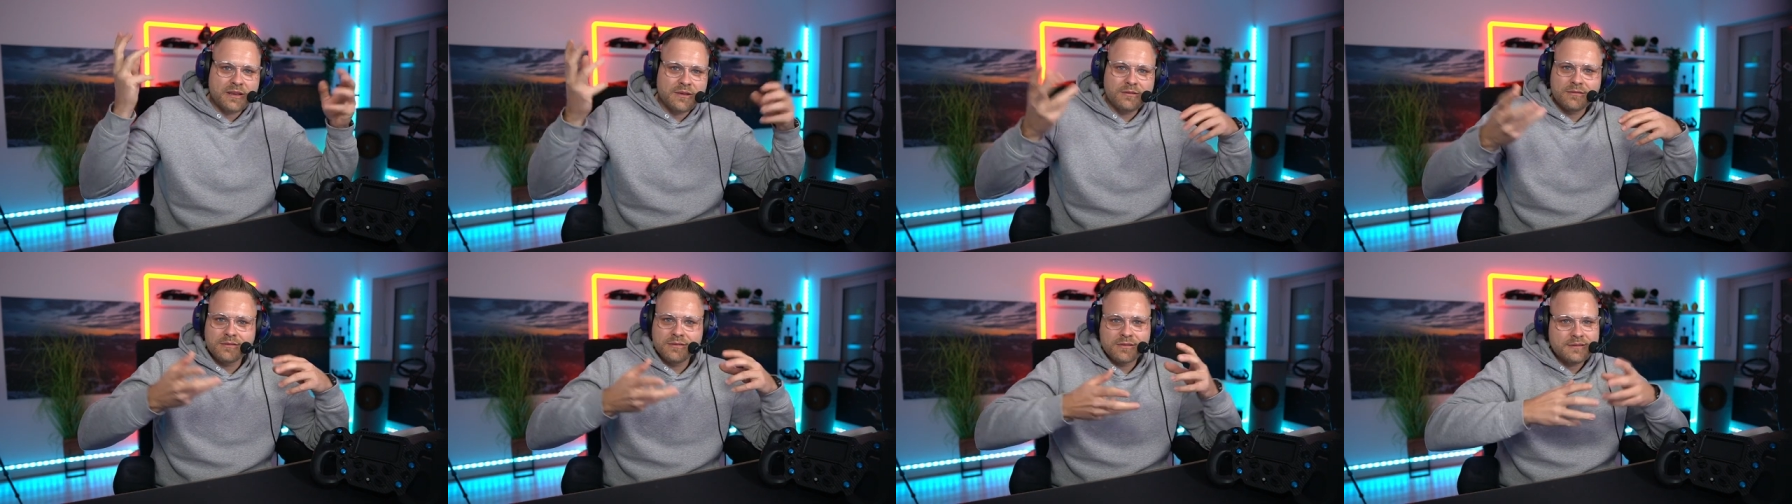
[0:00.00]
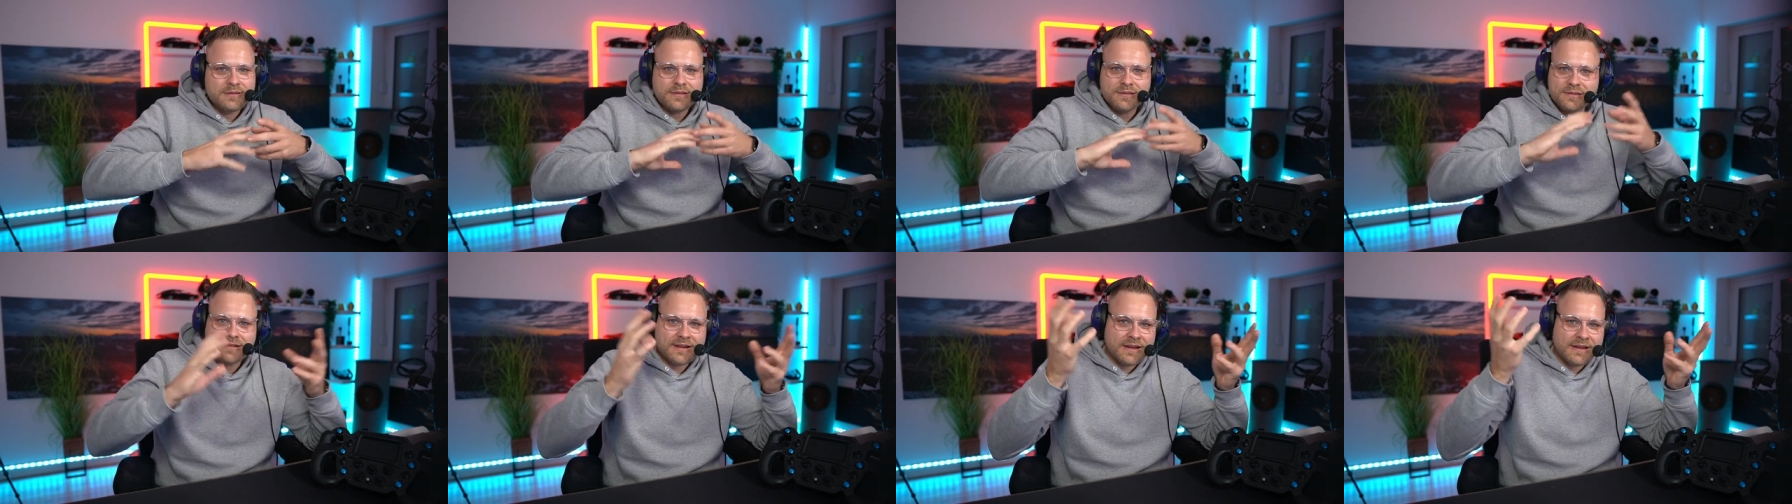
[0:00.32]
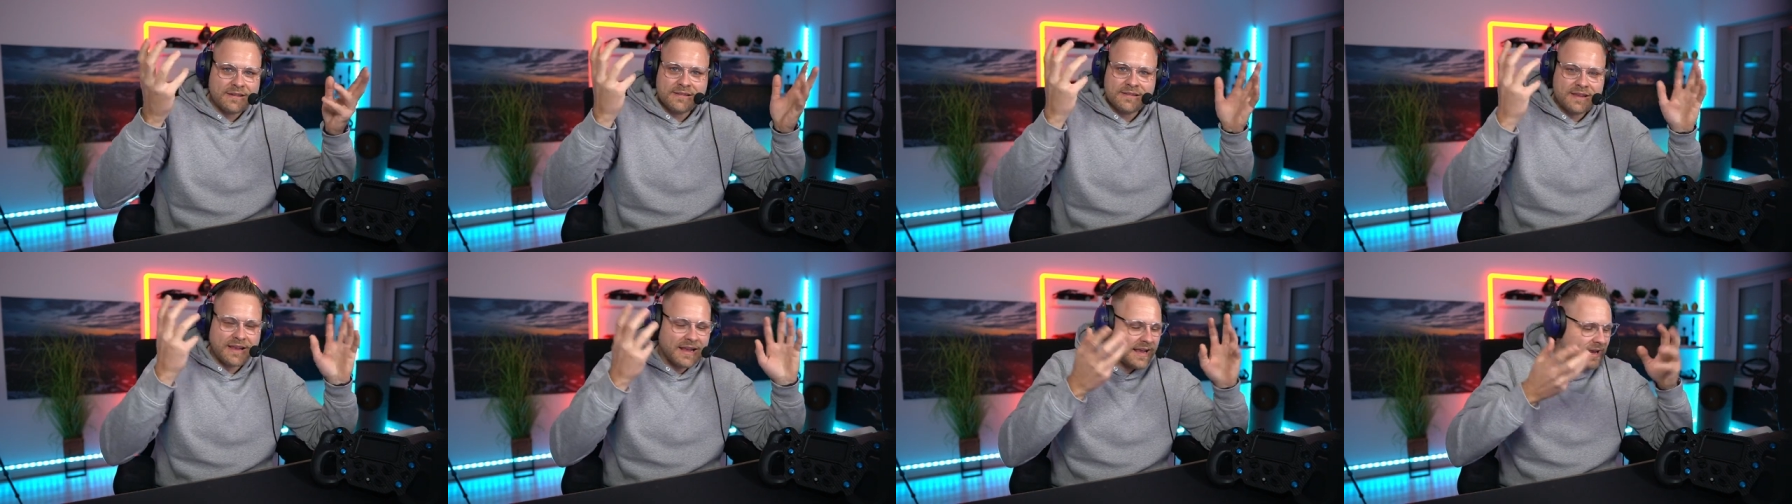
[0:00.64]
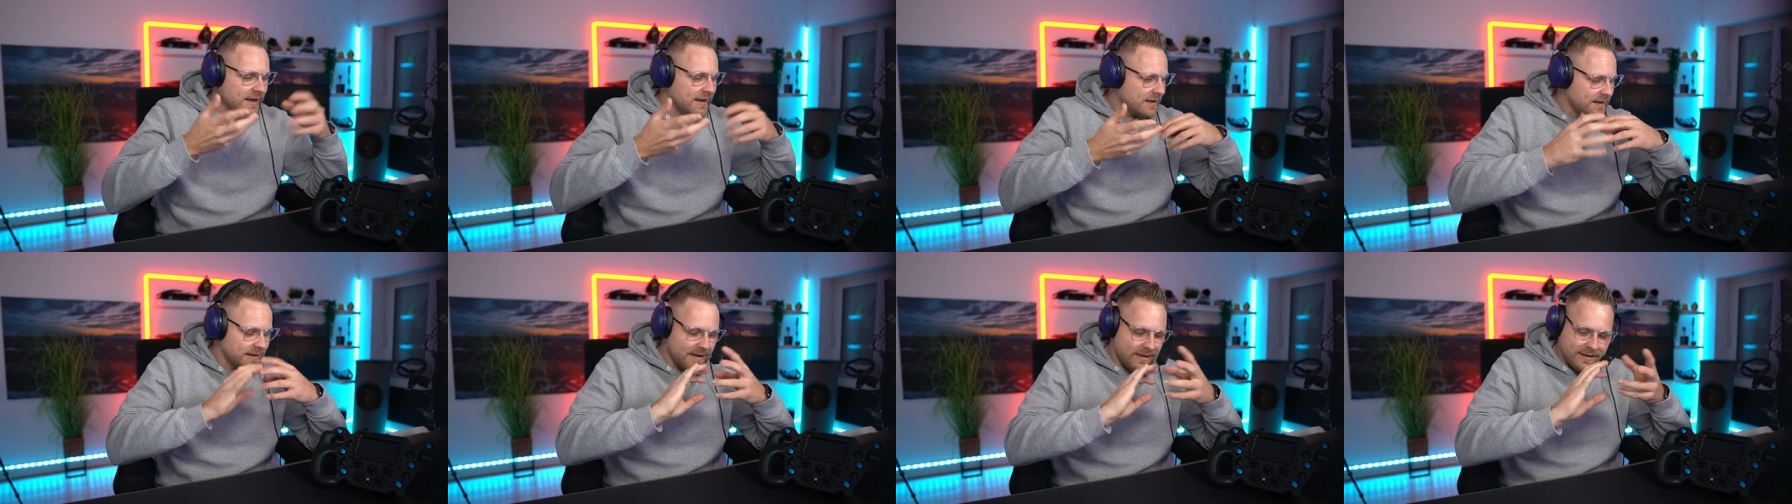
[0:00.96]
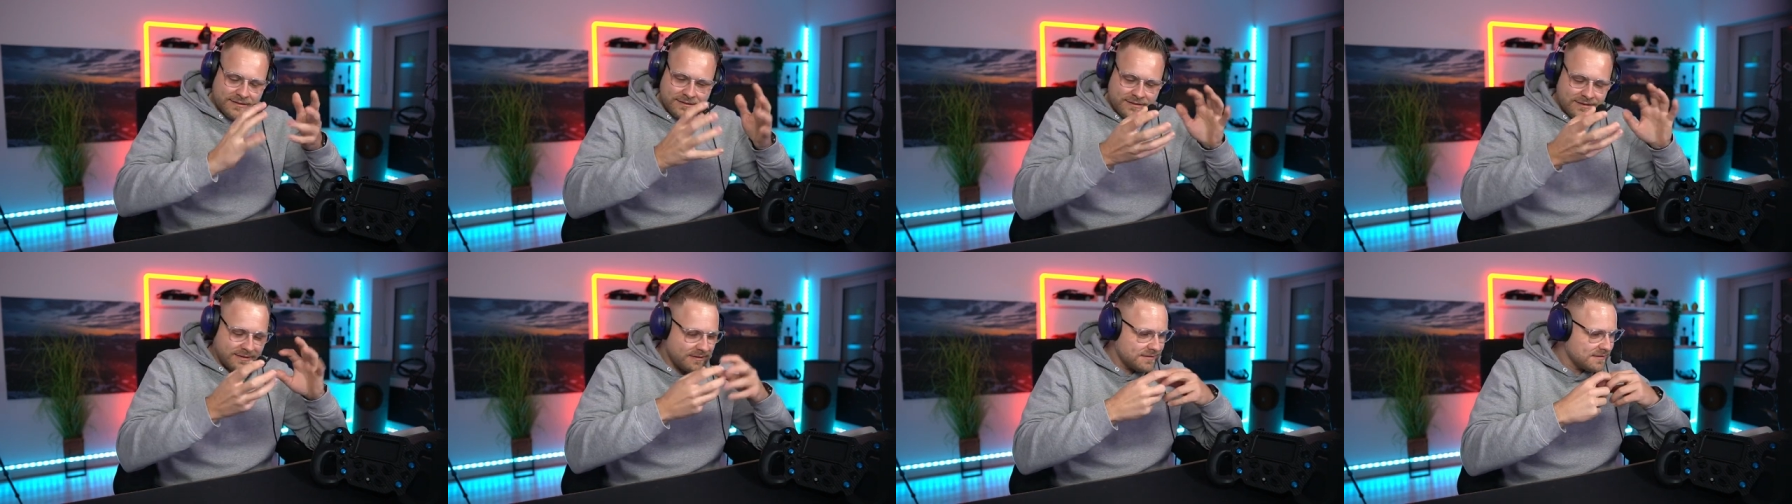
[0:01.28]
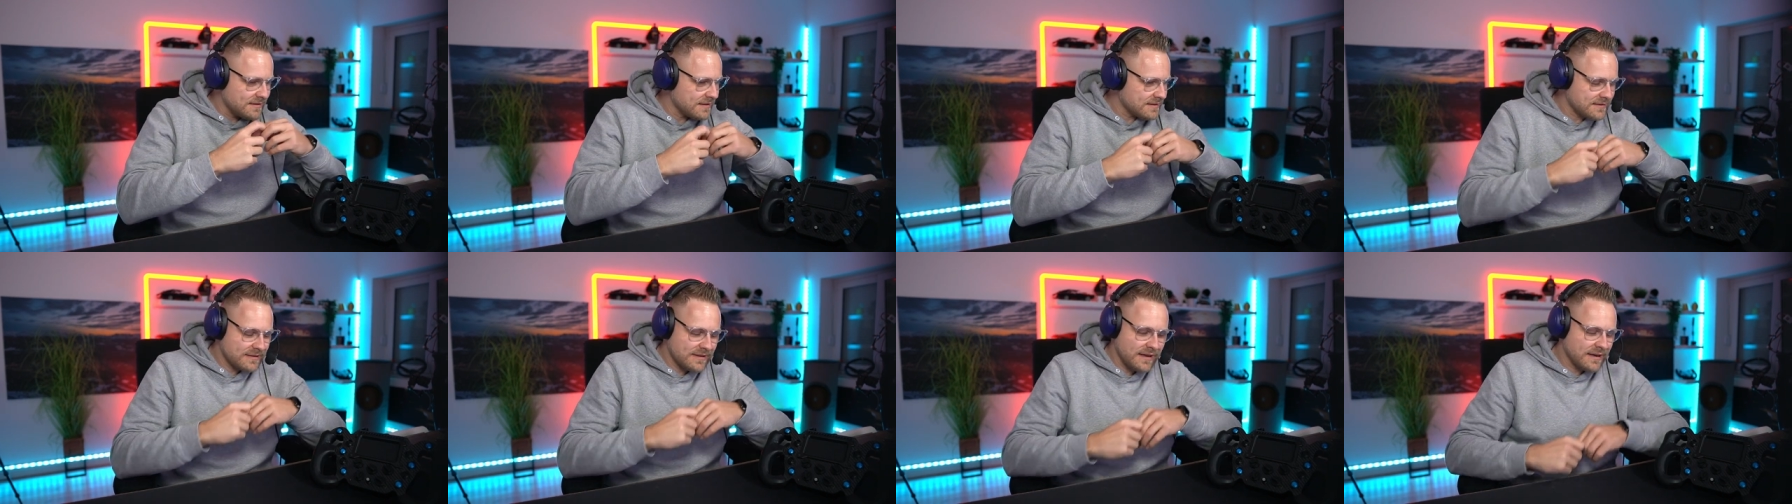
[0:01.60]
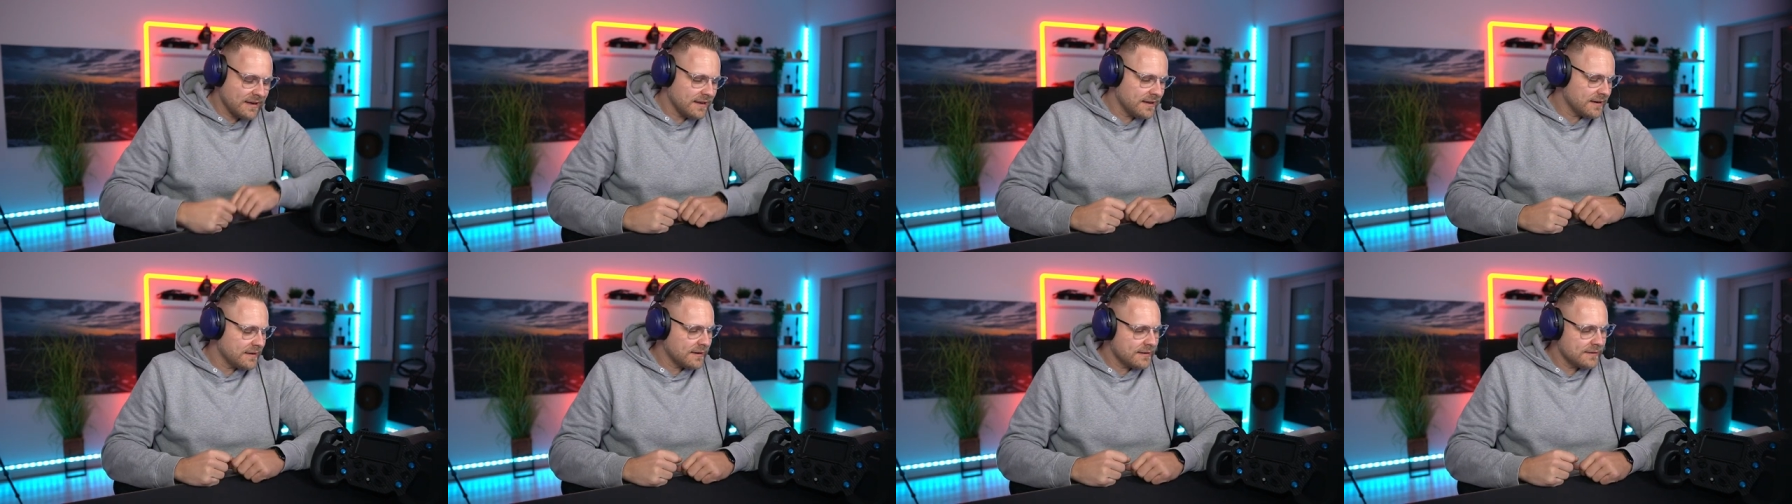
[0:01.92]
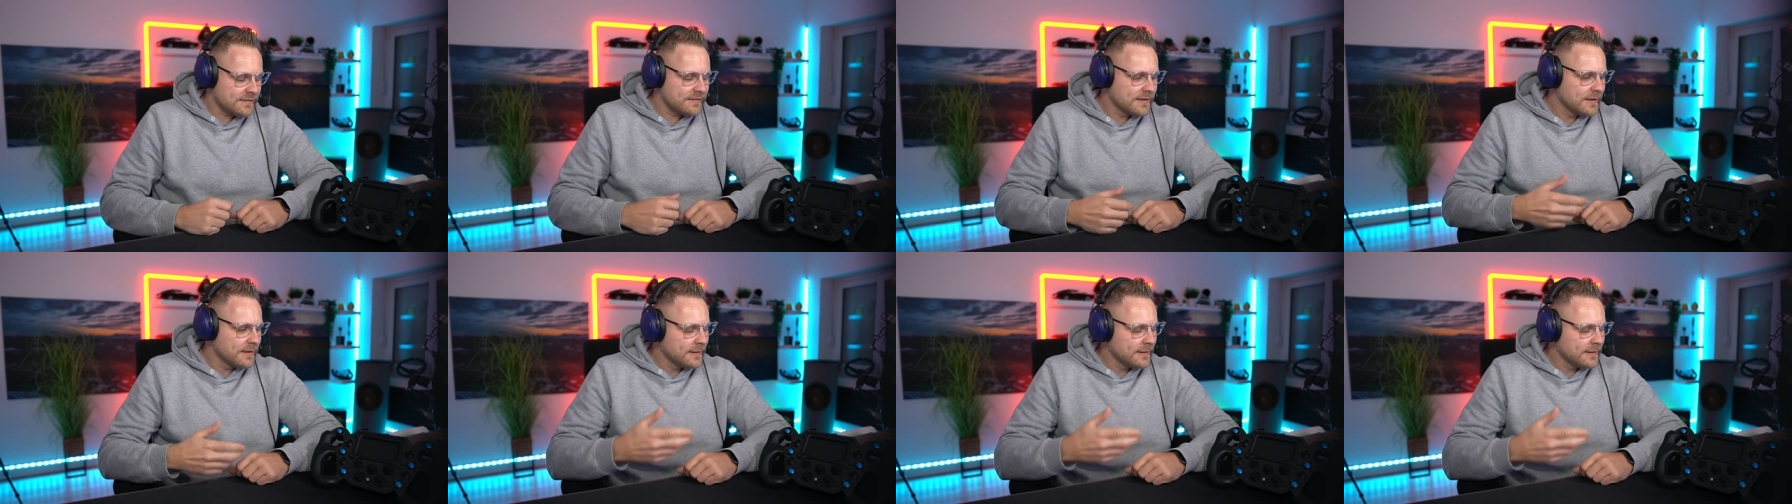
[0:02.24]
und das ganze Handling, dies, das, Ananas.